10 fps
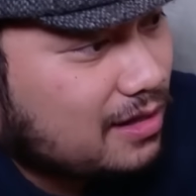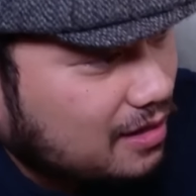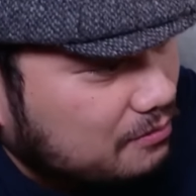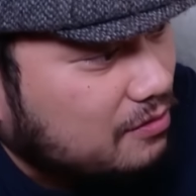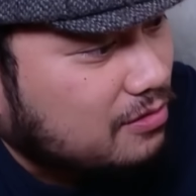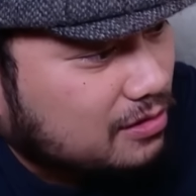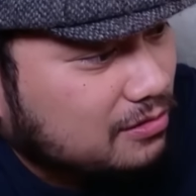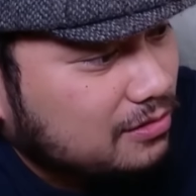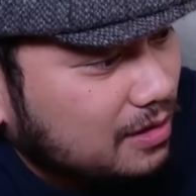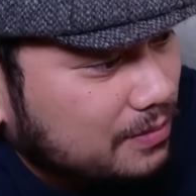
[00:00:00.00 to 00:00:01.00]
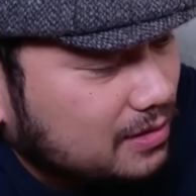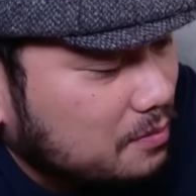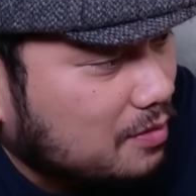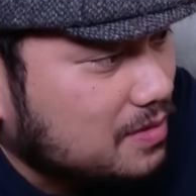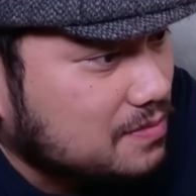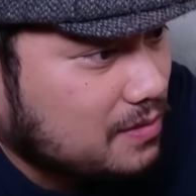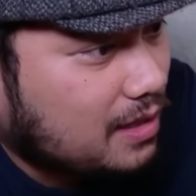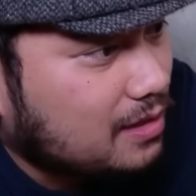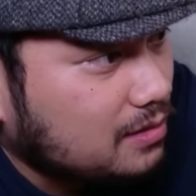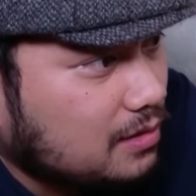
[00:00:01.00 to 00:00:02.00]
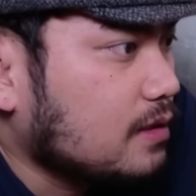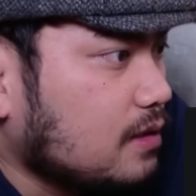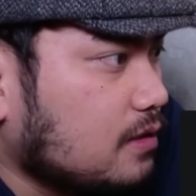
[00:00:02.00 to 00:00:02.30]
Emang waktu itu dapat 6,9 aja.